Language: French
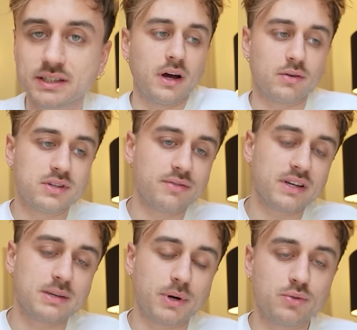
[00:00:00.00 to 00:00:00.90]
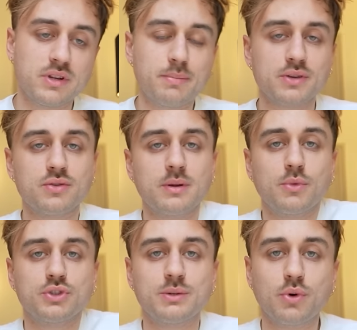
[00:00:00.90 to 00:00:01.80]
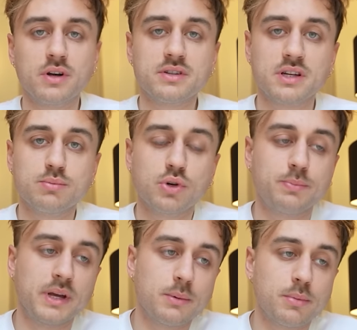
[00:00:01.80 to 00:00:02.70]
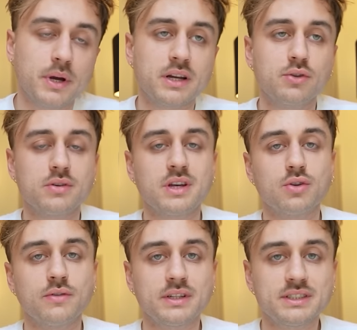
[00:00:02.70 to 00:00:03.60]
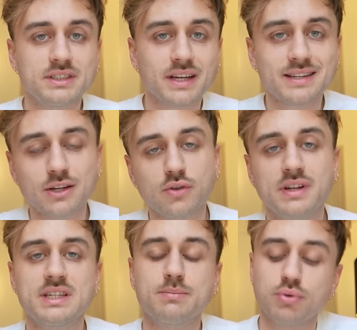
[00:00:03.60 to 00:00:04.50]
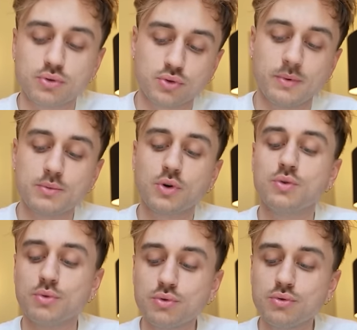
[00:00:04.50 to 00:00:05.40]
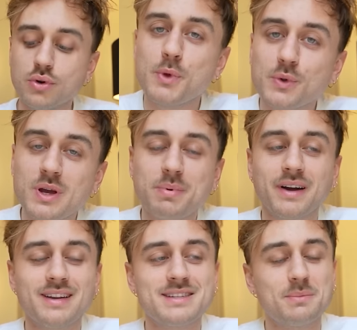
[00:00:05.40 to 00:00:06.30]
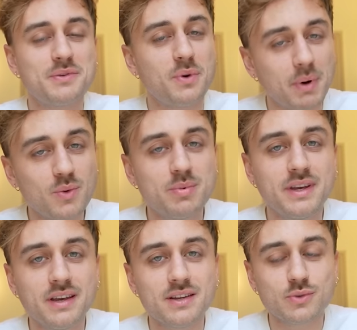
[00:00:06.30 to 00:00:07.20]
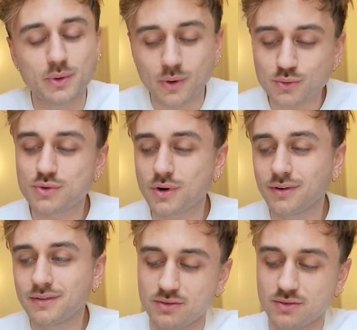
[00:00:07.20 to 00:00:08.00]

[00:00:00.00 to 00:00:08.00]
alors c'est vrai que c'est pas donné, personnellement chez moi à Strasbourg je paye à peu près 14,90, 13,90 pour ce même genre de menu. Mais on est à Paris les amis, faut pas l'oublier, soyons indulgents.